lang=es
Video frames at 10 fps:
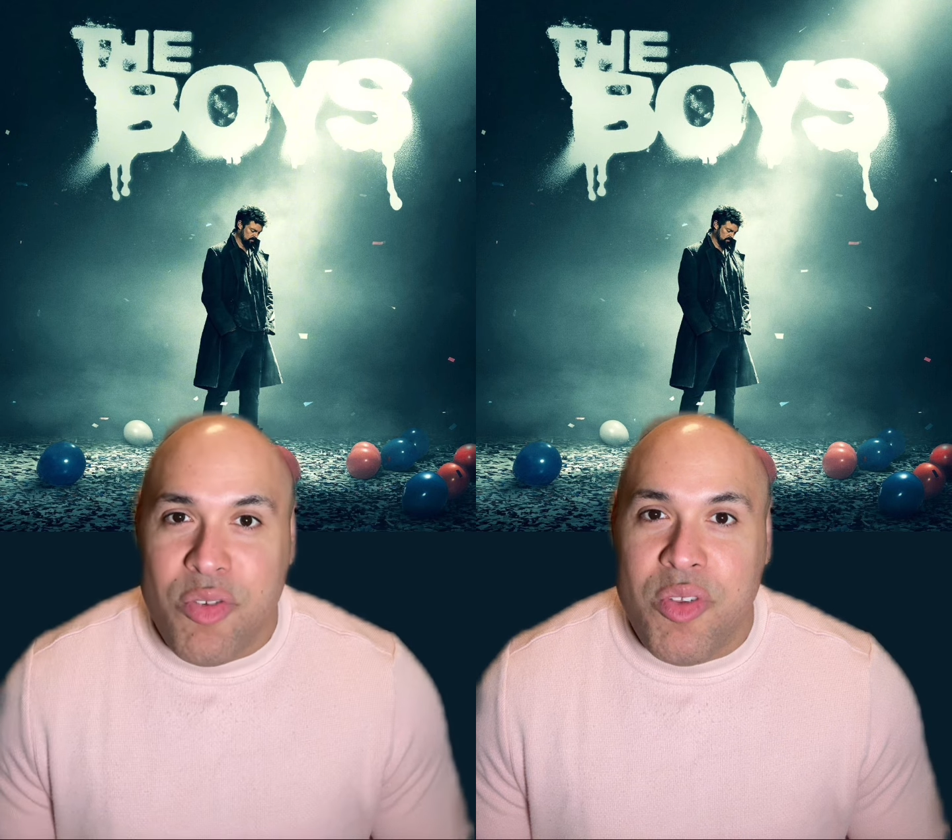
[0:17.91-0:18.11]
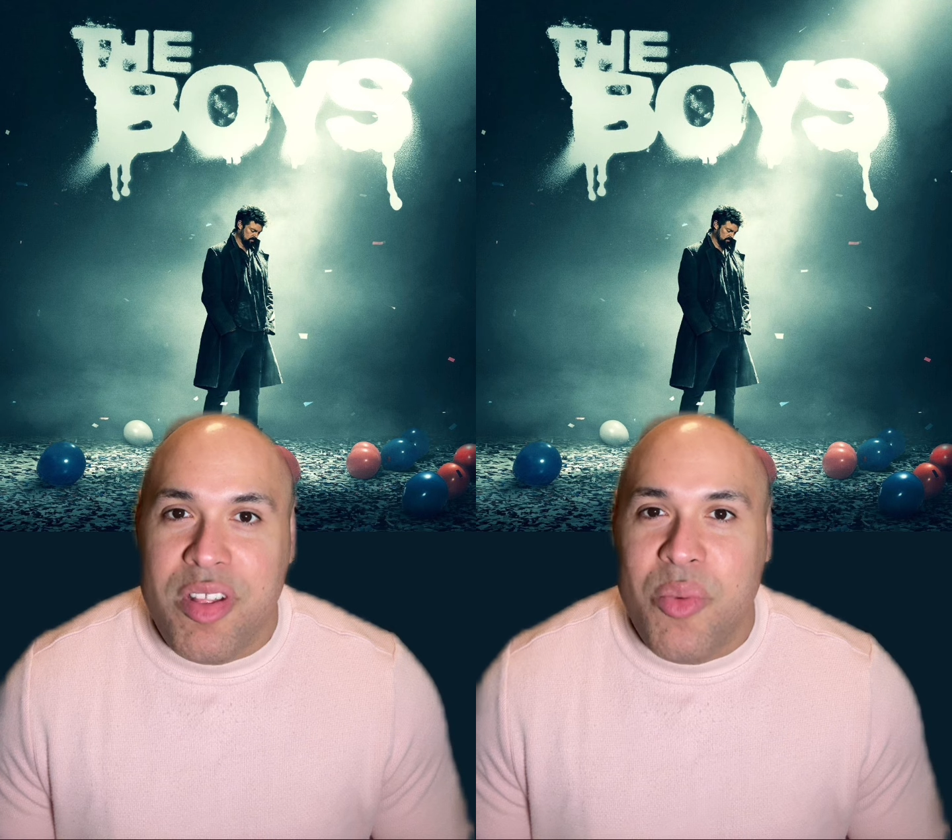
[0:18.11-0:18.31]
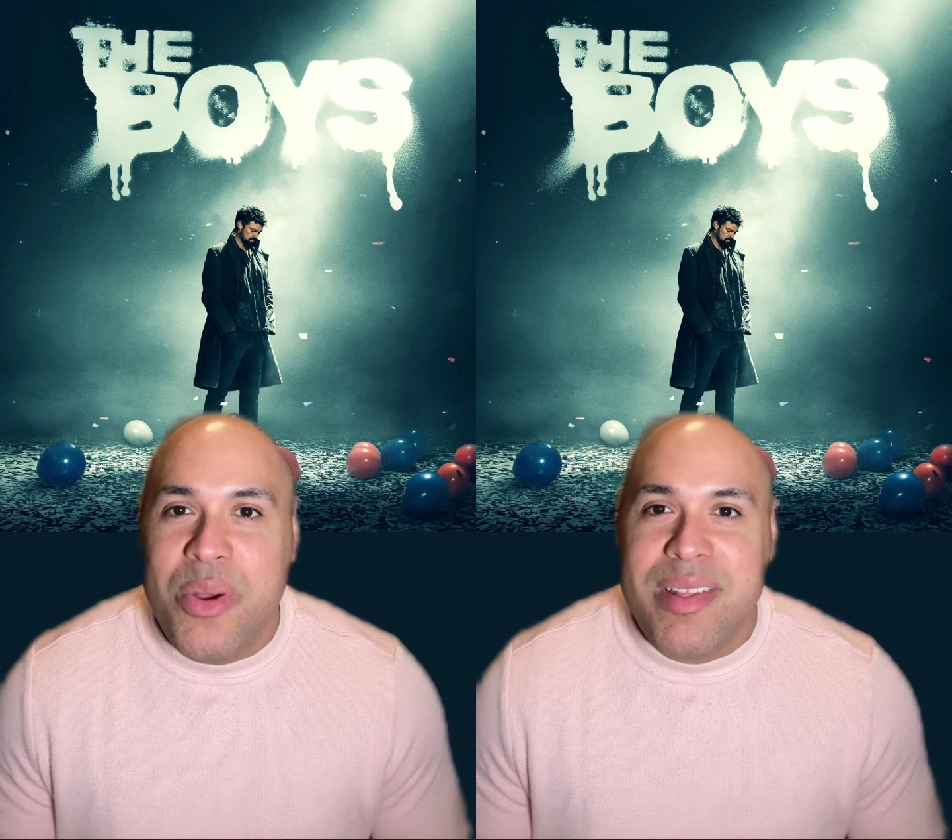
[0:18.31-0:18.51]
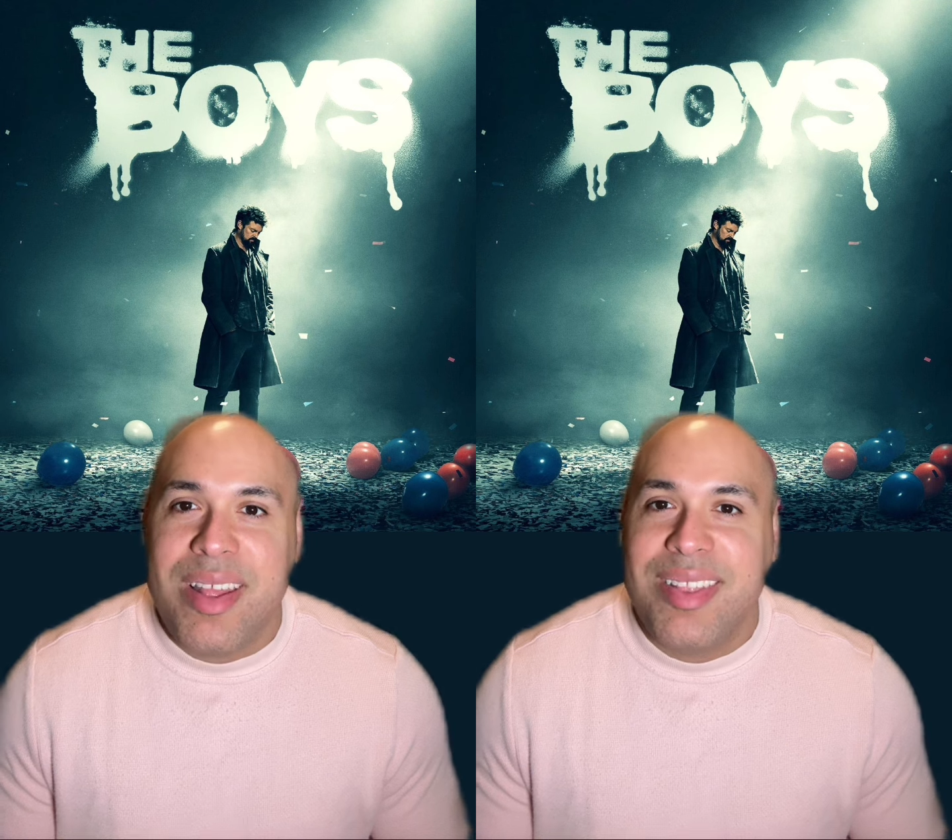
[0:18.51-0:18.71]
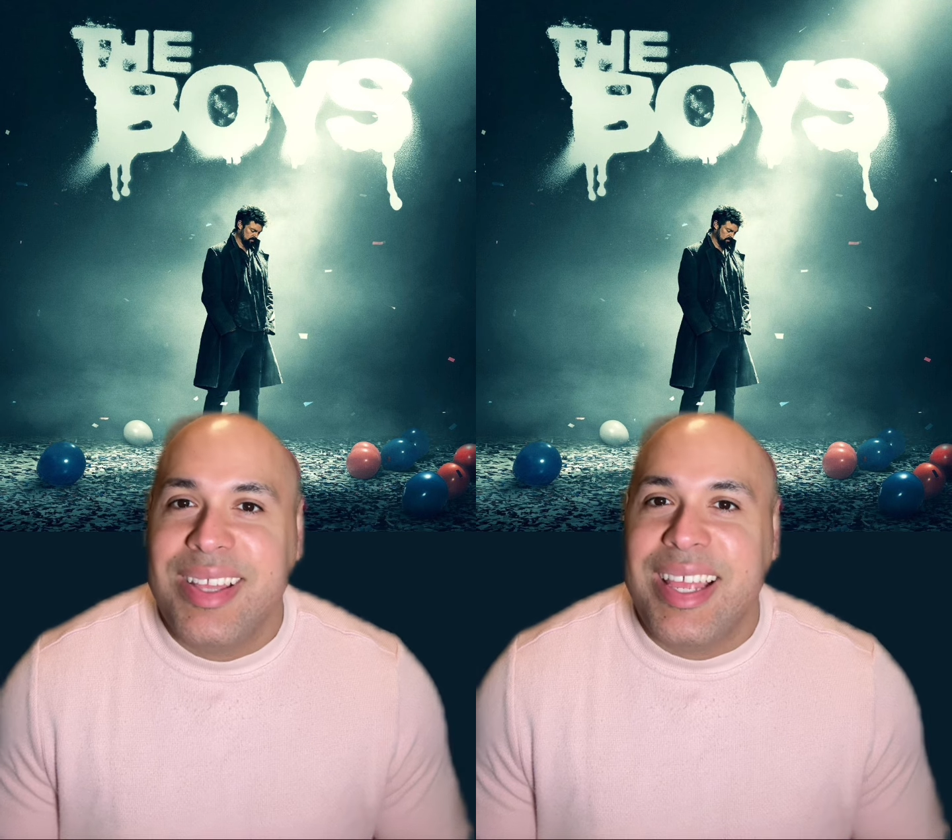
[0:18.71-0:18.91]

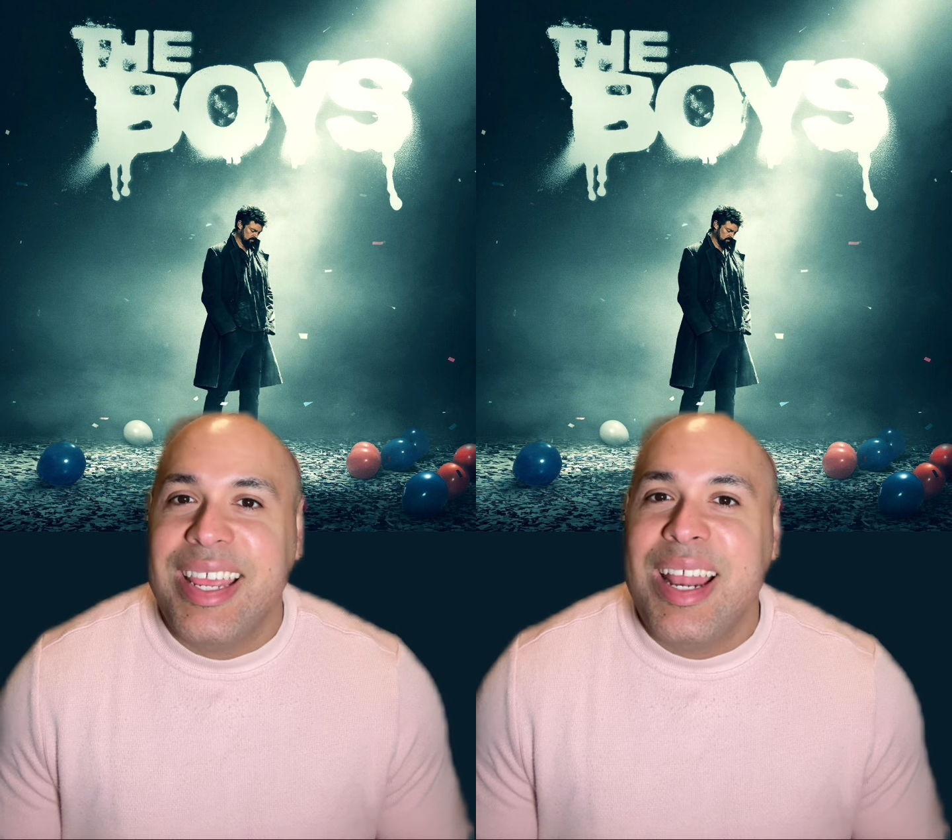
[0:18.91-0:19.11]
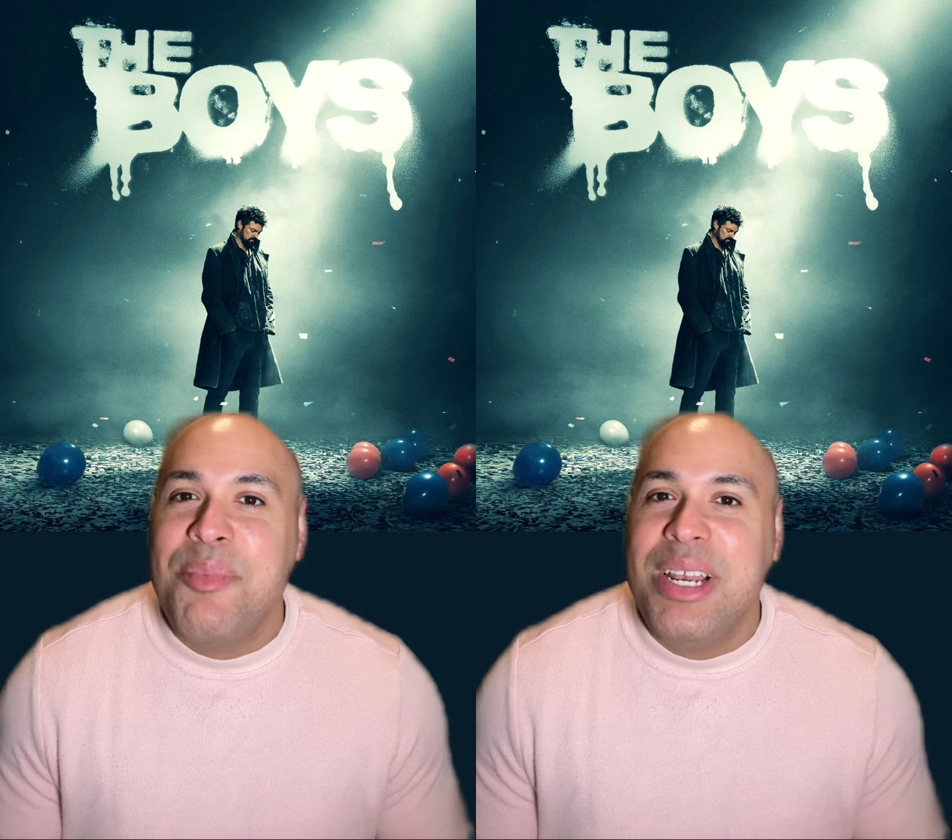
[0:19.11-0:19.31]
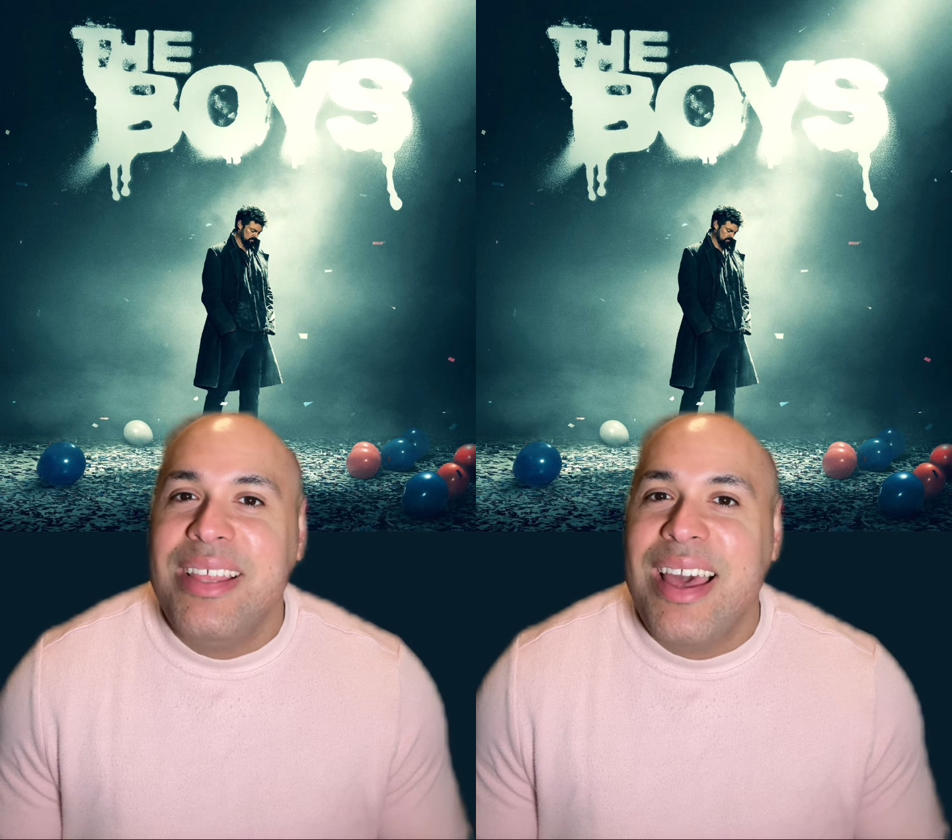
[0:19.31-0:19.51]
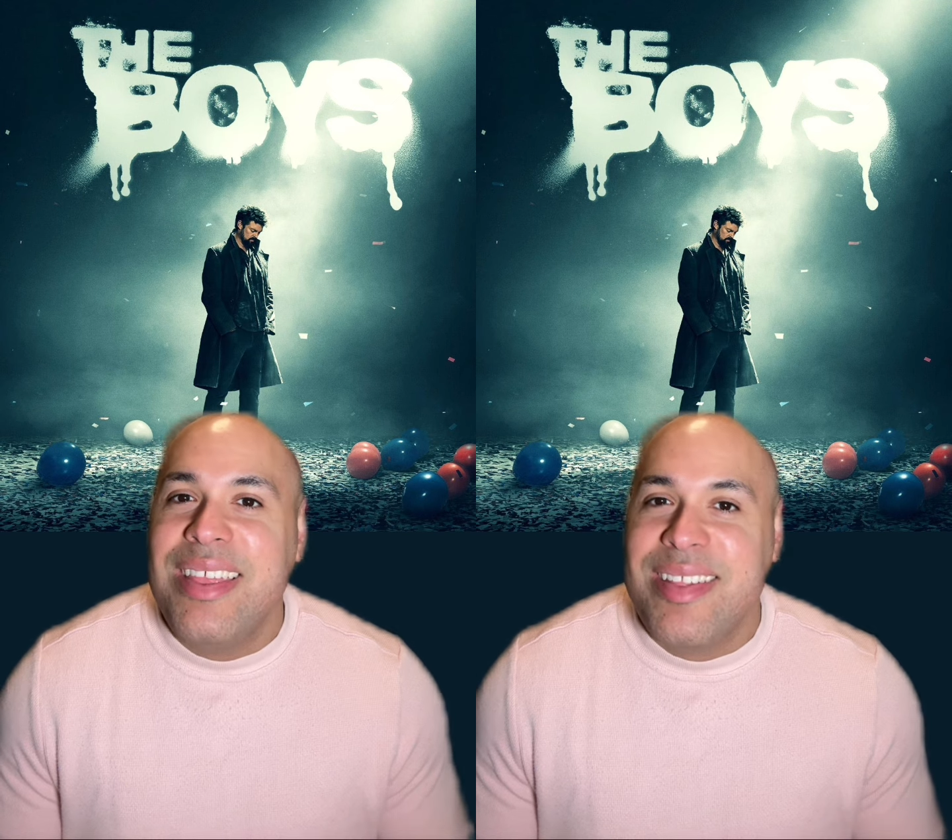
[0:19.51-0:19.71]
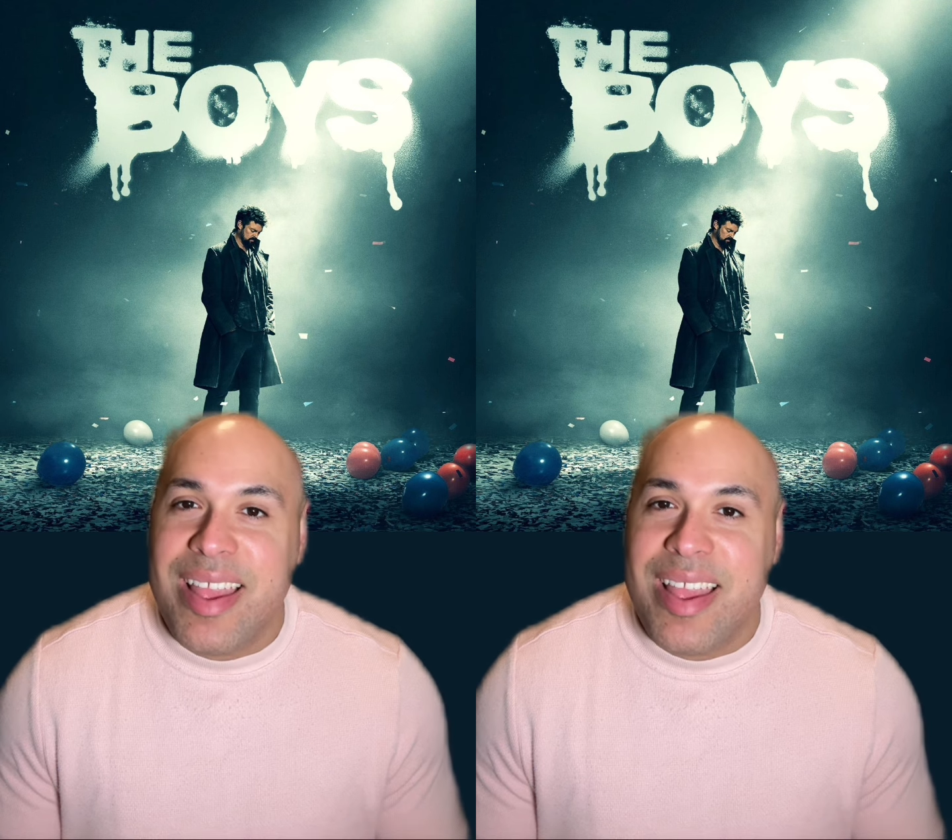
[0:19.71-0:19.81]
consecuencias de tener habilidades